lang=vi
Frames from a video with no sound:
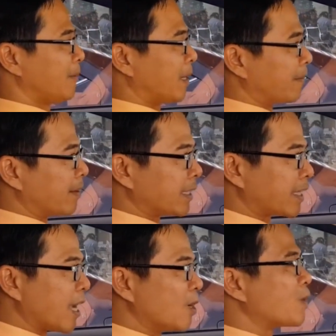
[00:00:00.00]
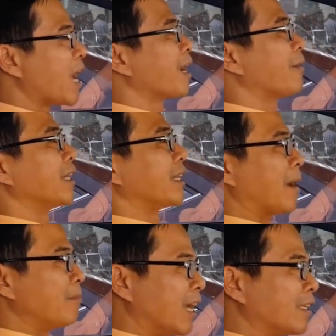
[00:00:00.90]
Các bạn, bạn cán cục đá các bạn
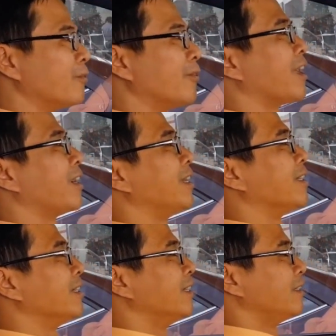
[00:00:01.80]
cảm nhận trên vô lăng liền.